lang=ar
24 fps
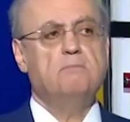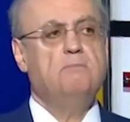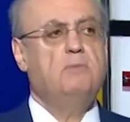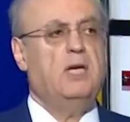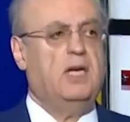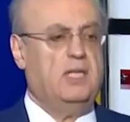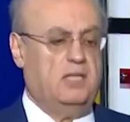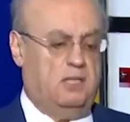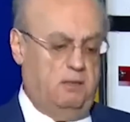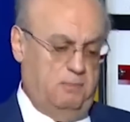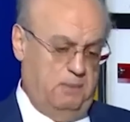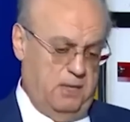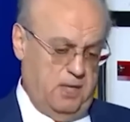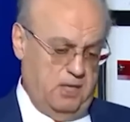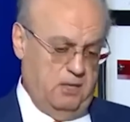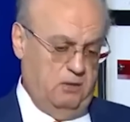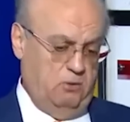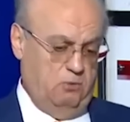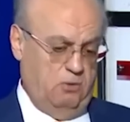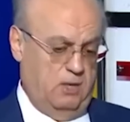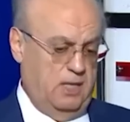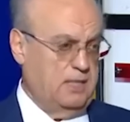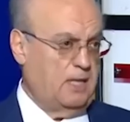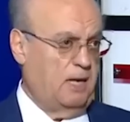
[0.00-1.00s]
بيعتبر
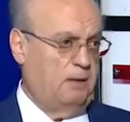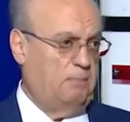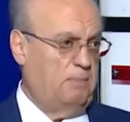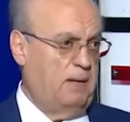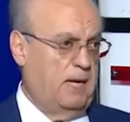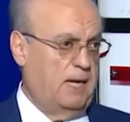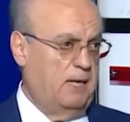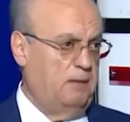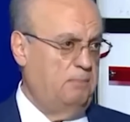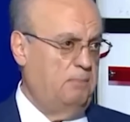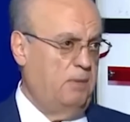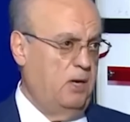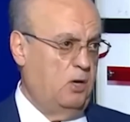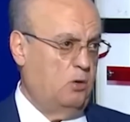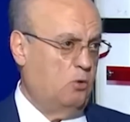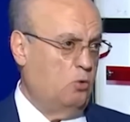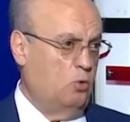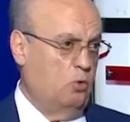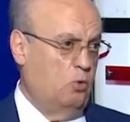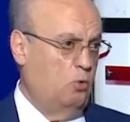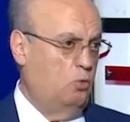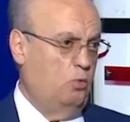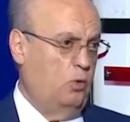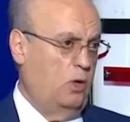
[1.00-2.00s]
انه هذا البلد
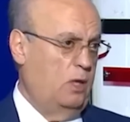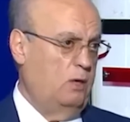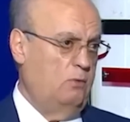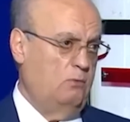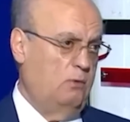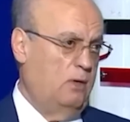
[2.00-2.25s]
ملكه هو